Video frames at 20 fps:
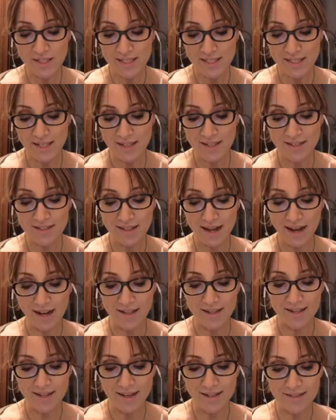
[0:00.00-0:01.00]

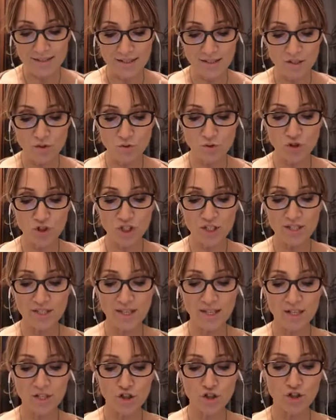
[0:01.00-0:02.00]
dell'Italian
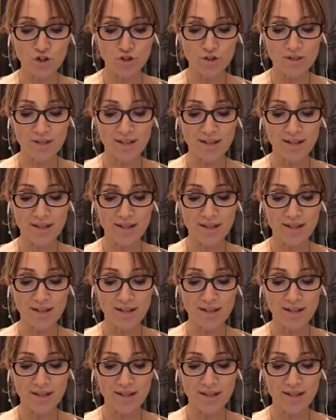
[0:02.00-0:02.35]
Resuscitation